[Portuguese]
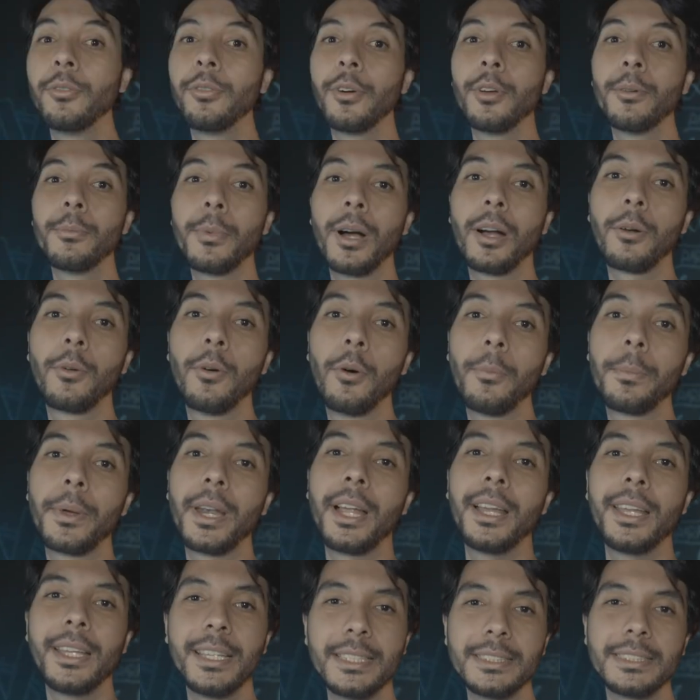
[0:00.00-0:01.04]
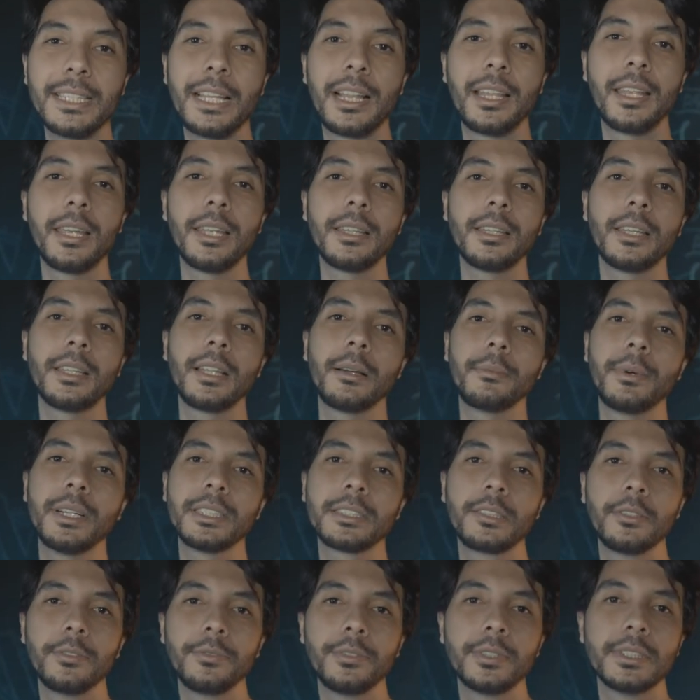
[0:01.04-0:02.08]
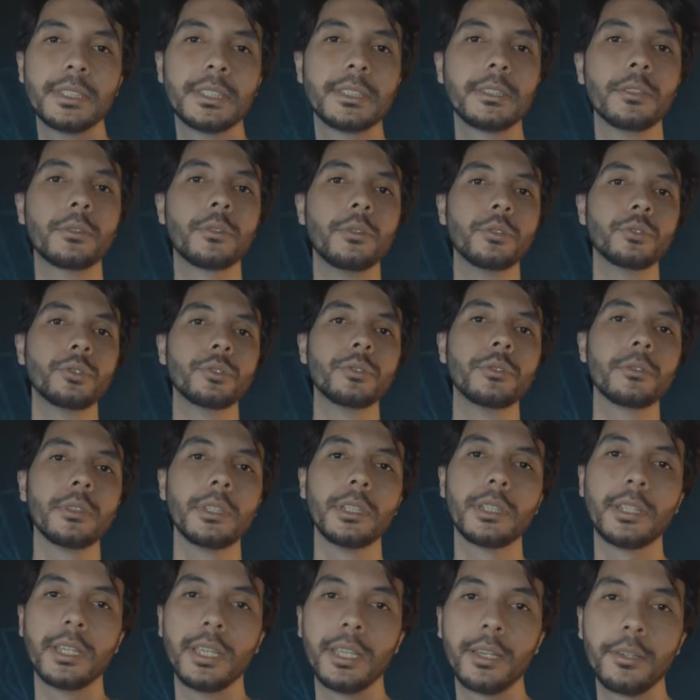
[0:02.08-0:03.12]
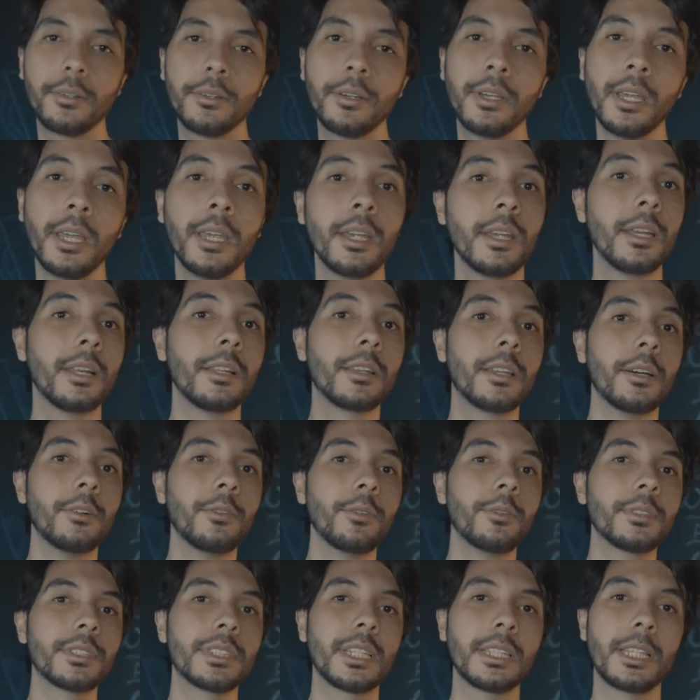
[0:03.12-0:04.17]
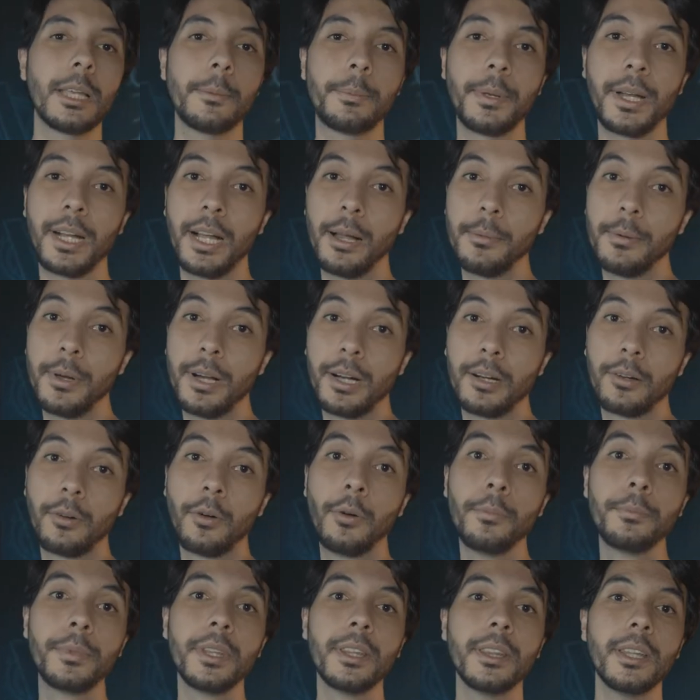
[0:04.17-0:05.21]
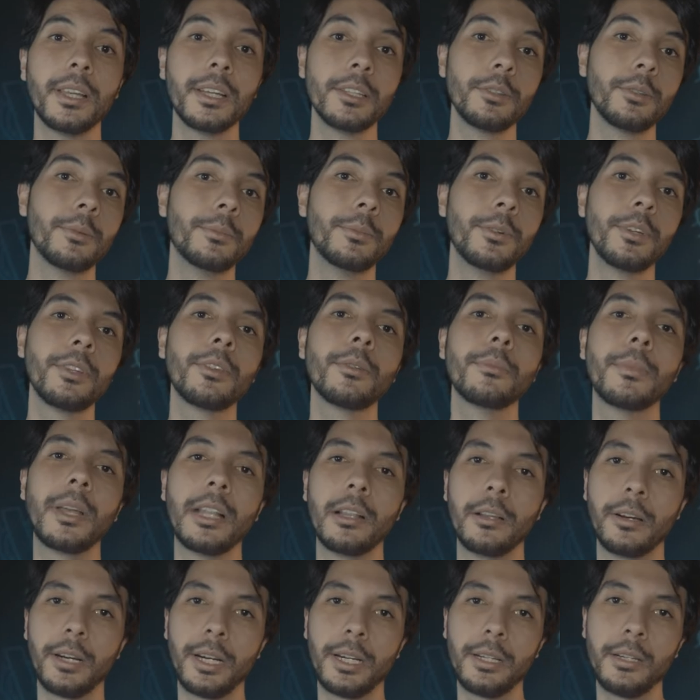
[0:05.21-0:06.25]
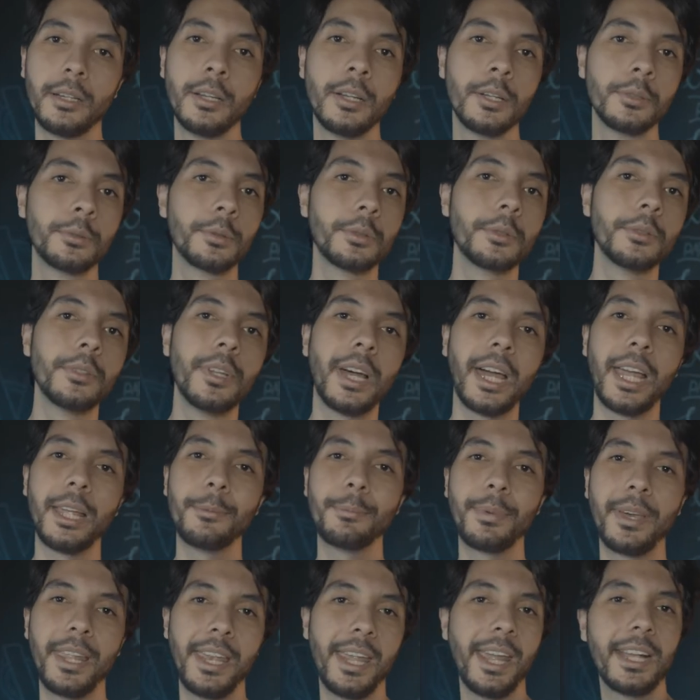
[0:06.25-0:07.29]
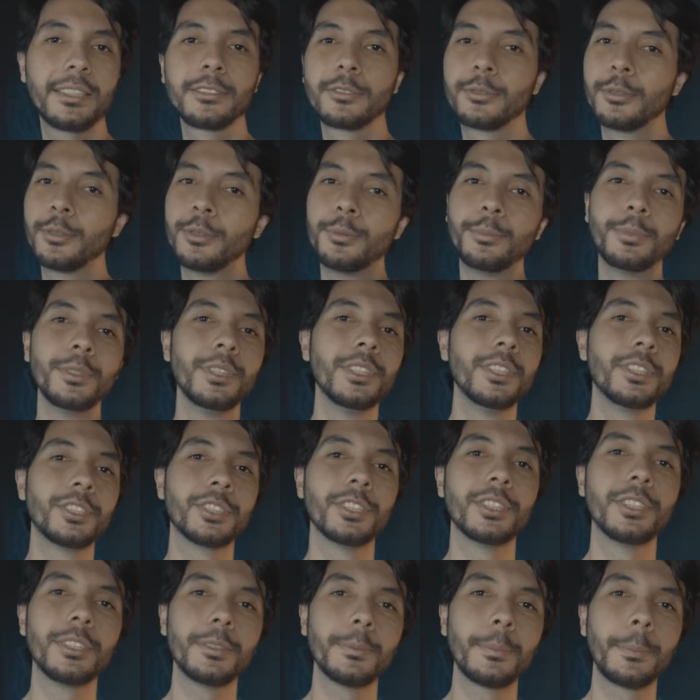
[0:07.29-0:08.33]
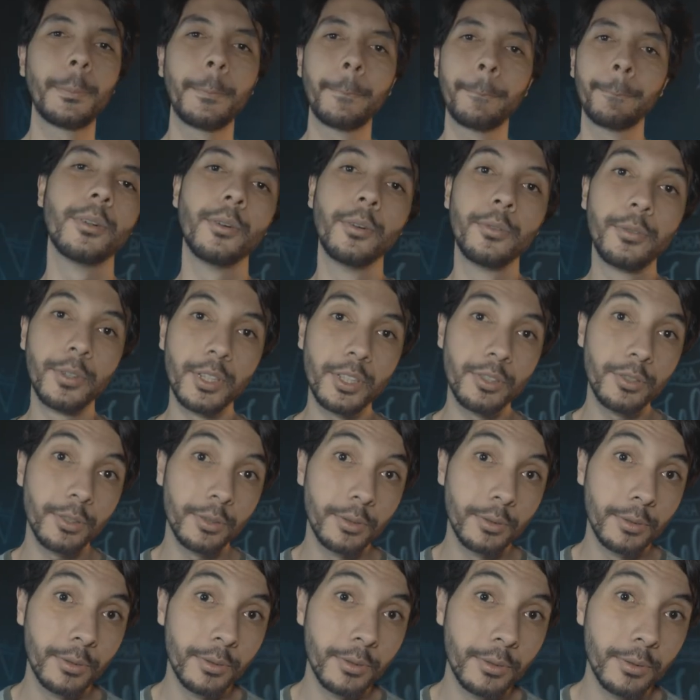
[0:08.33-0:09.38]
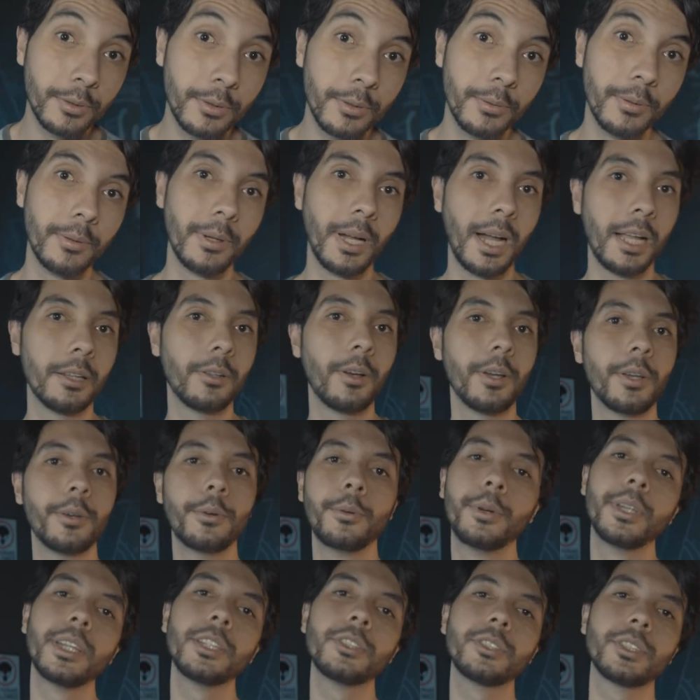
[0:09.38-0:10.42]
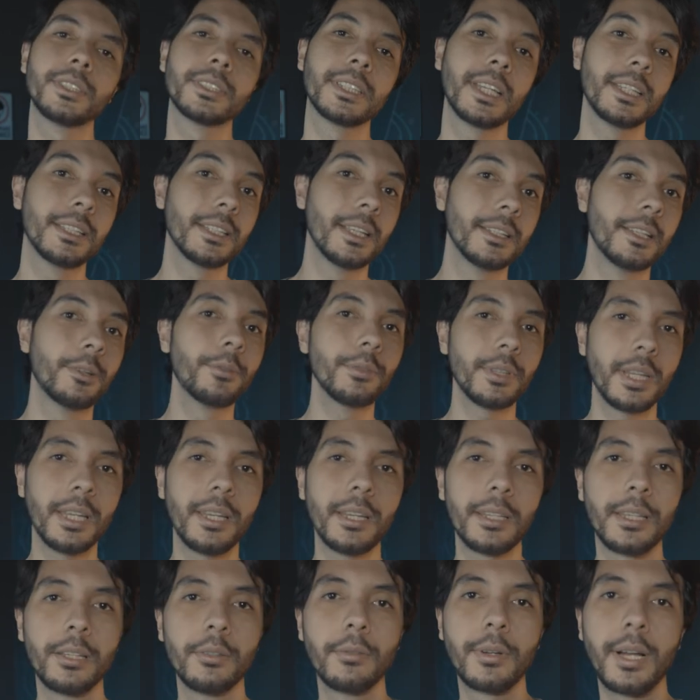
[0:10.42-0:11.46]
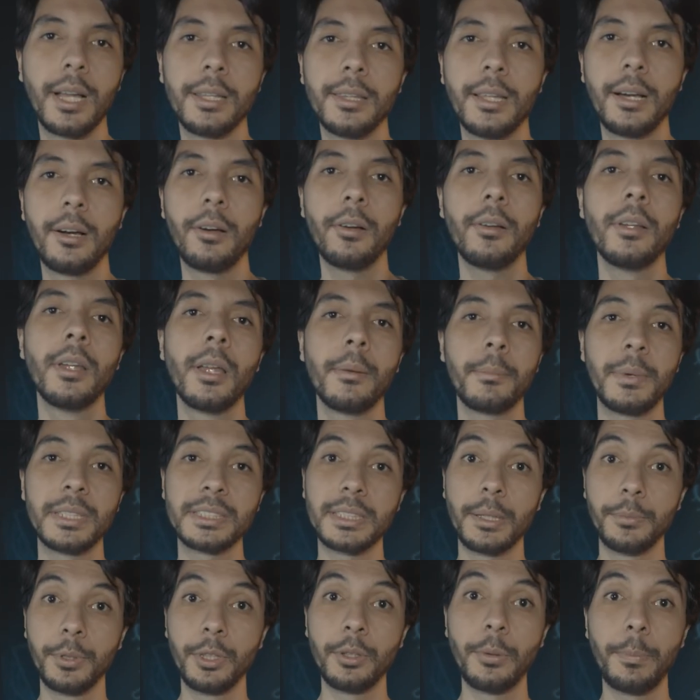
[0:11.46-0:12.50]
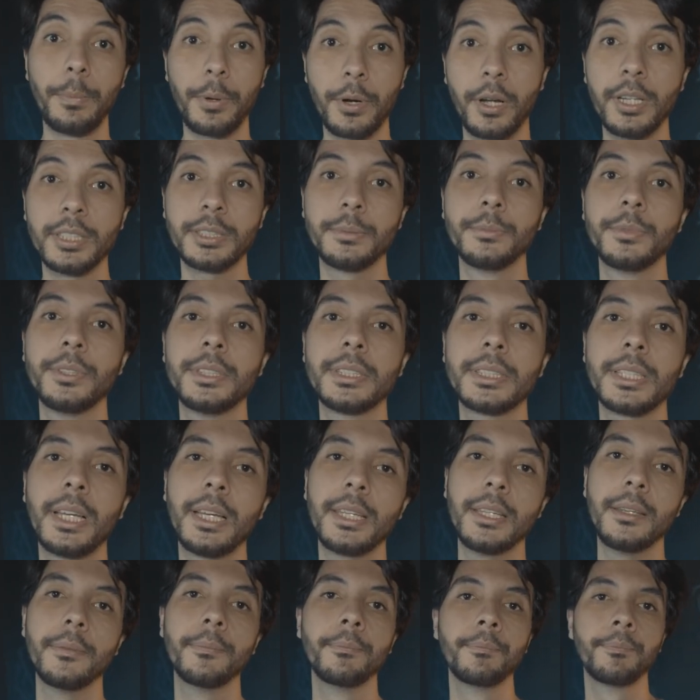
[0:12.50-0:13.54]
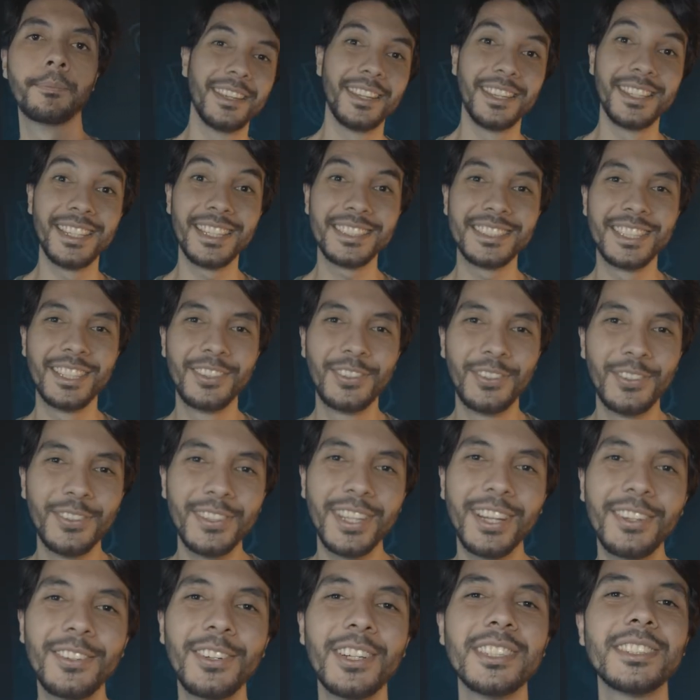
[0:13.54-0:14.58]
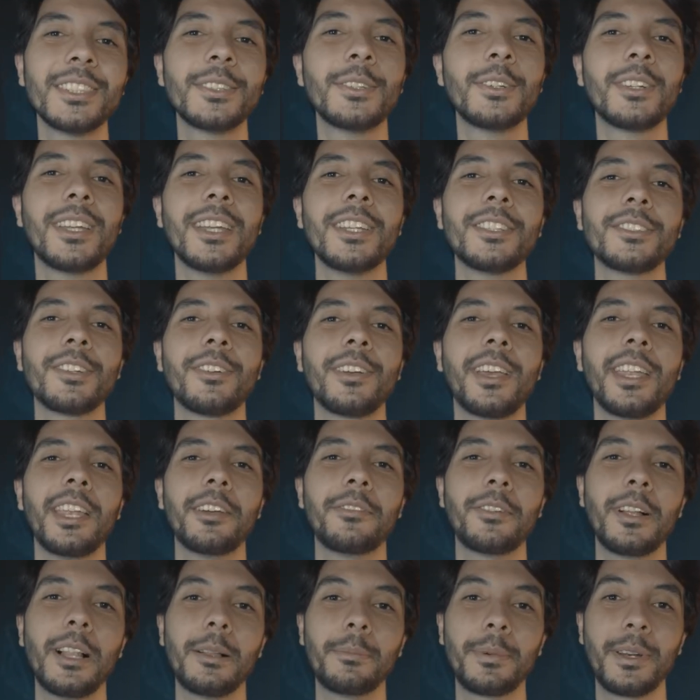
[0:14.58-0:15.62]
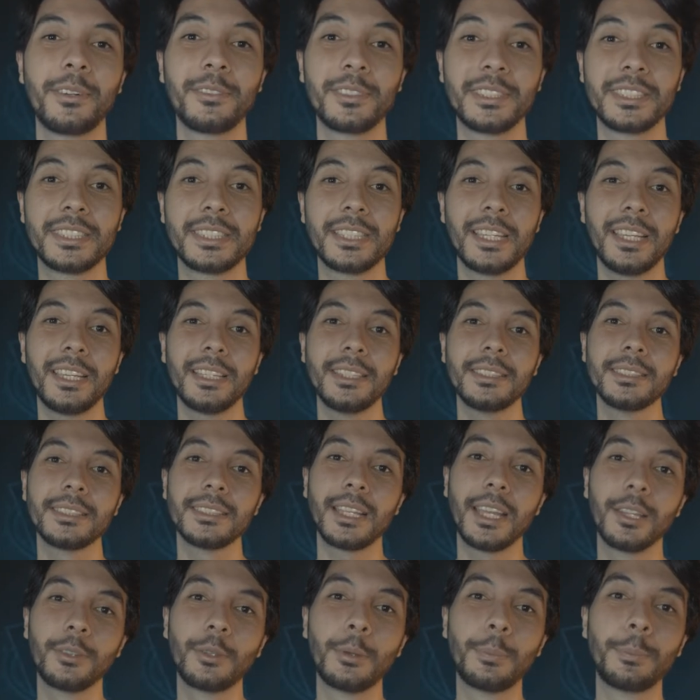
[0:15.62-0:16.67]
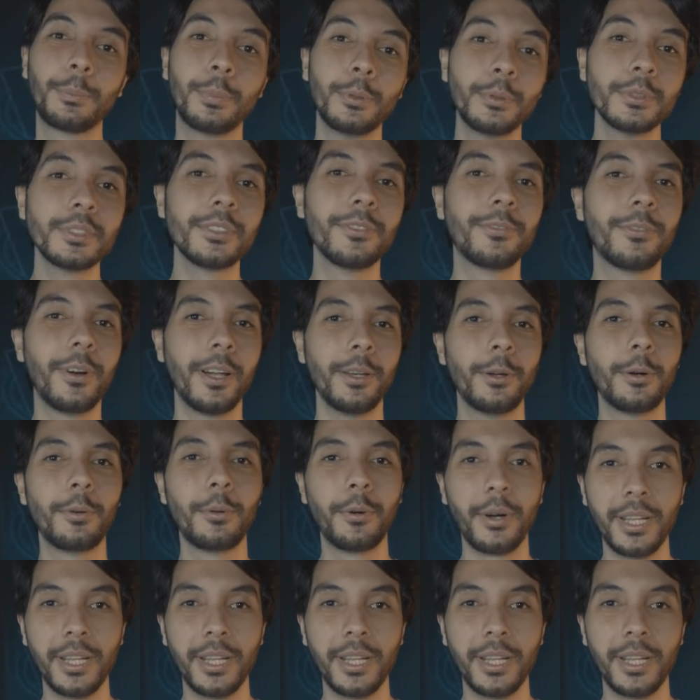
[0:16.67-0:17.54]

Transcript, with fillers: foi uma compra excelente, ainda mais que eu fiz esse conjunto inteiro. Então o setup acaba combinando muito melhor. Tudo da HyperX, tudo bonitinho. O vídeo do Alloy Origins ainda não tem aqui no canal, mas está muito próximo de sair. E a segunda coisa do kit que eu queria falar para vocês é do Pulse Fire